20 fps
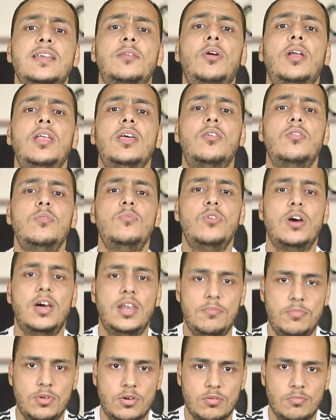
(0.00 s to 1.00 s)
السلام عليكم
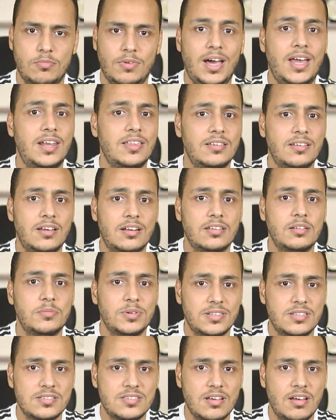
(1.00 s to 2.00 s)
واهلا بكم حلقه النهارده
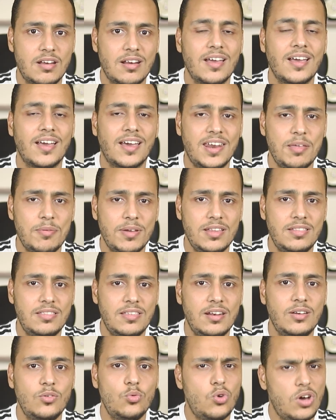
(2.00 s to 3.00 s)
باختصار غريبه
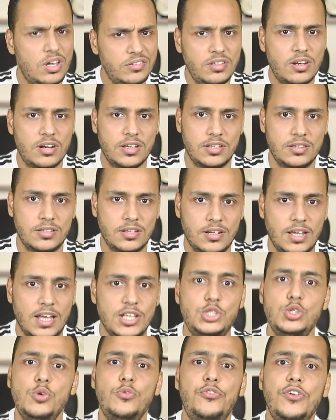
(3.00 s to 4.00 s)
جدا وخطيره جدا
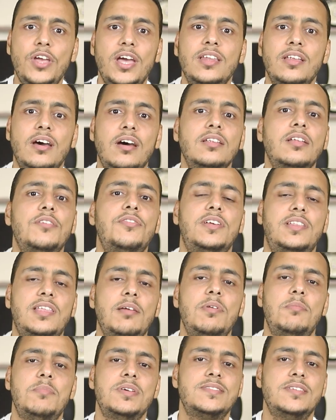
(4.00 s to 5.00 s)
هنشوف فيها النهارده في
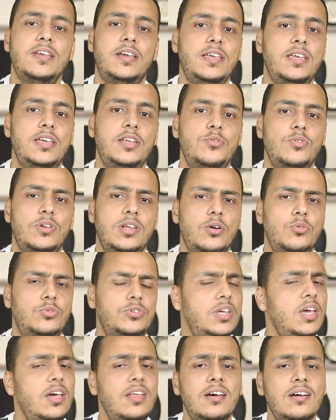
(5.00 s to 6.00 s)
كتاب المسيحيين
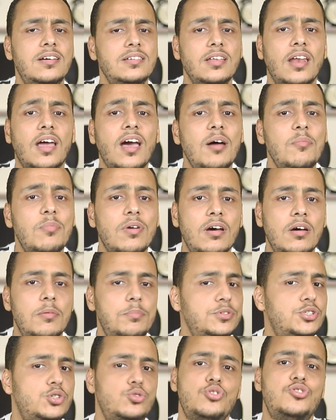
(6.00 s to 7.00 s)
واليهود علاقة الخمره
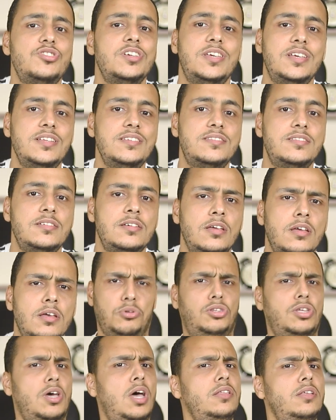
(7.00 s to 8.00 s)
بالشذوذ الجنسي
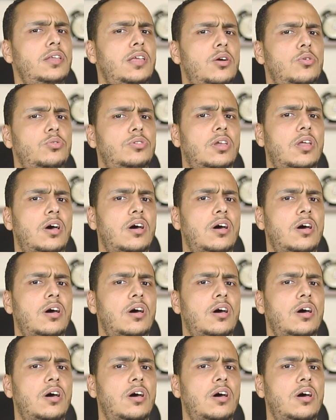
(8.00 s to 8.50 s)
واضطهاد اليهود